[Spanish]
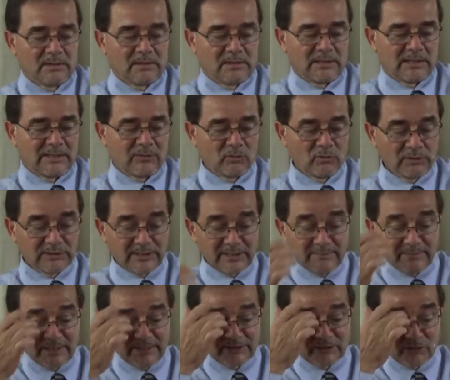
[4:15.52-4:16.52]
La
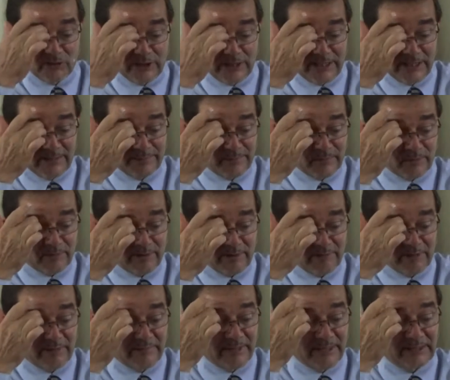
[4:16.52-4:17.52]
última teoría es
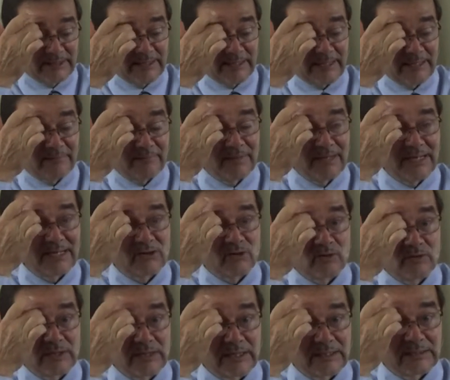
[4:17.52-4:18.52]
probablemente la más
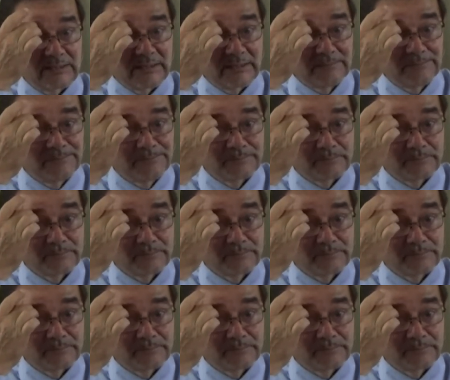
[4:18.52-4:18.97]
correcta.